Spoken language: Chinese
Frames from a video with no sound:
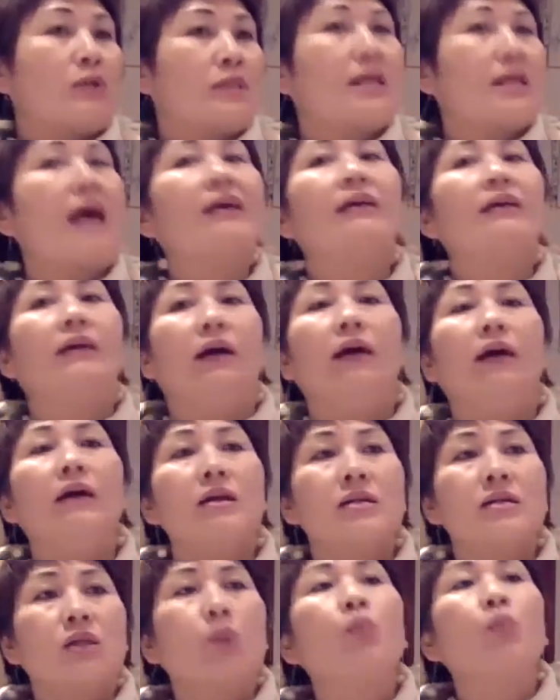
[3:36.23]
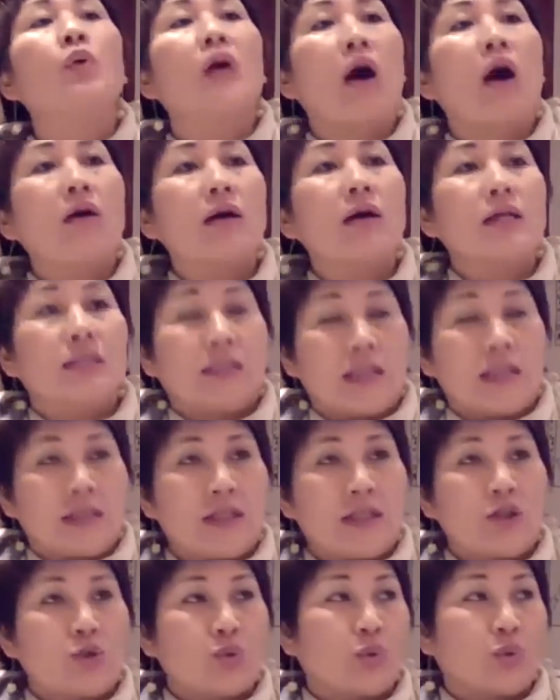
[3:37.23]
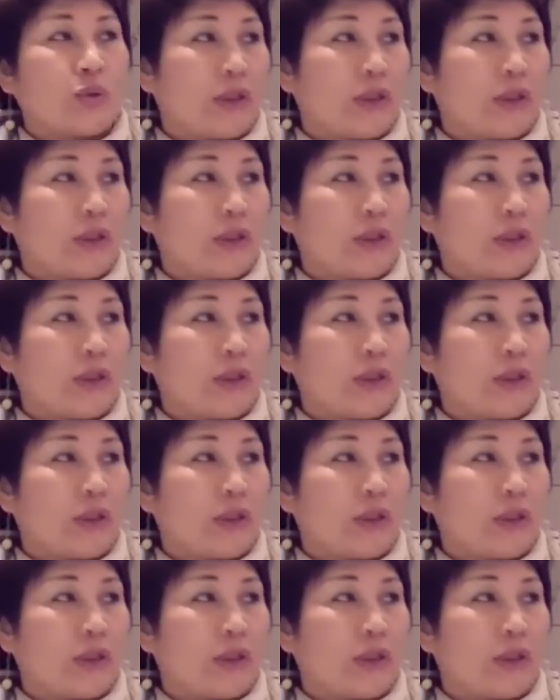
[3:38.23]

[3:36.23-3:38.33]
三个生物高科技的技术，